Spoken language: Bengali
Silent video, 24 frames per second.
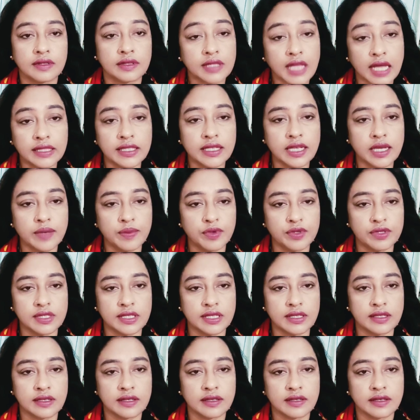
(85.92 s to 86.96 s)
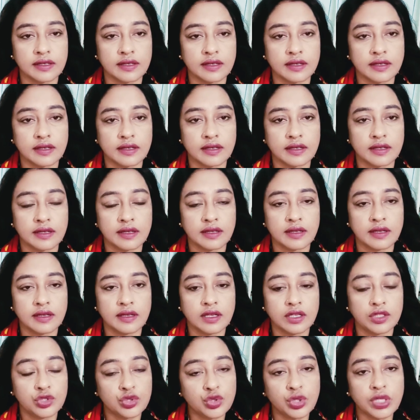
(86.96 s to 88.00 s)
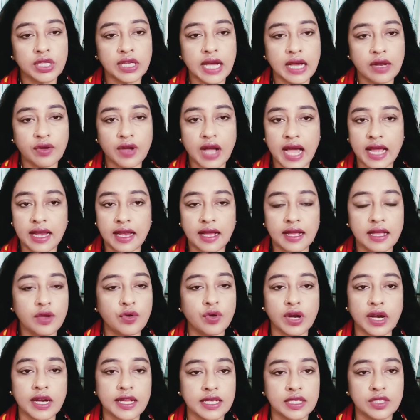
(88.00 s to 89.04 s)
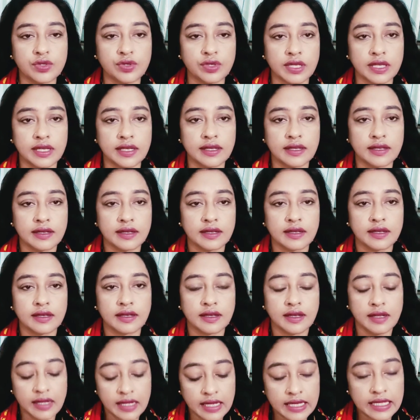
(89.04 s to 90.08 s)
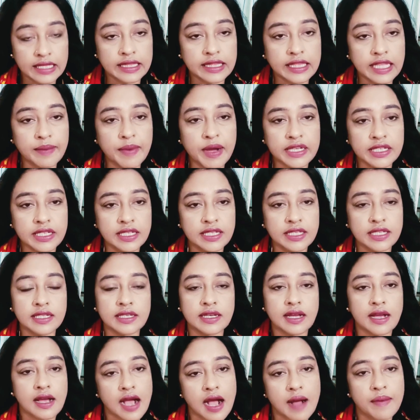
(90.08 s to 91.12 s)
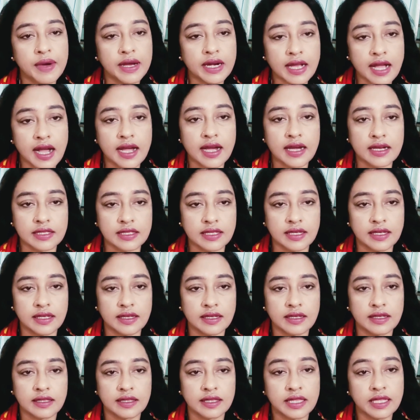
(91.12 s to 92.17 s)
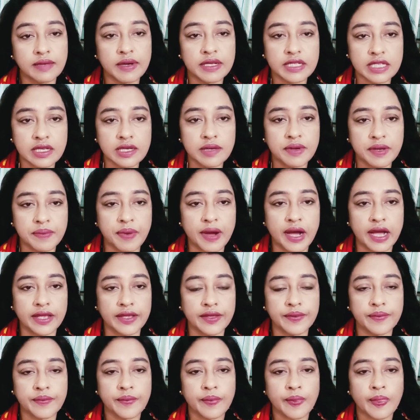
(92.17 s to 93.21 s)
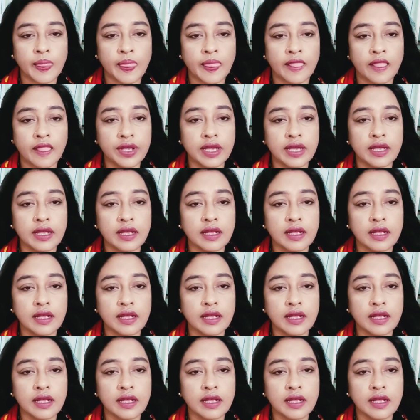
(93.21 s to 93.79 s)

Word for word: তাদেরকে বলছি যদি কারো গায়ে লাগে করার কিচ্ছু নেই দেবাশিস আমার কাকার ছেলে দেবাশিস আমার ভাই এ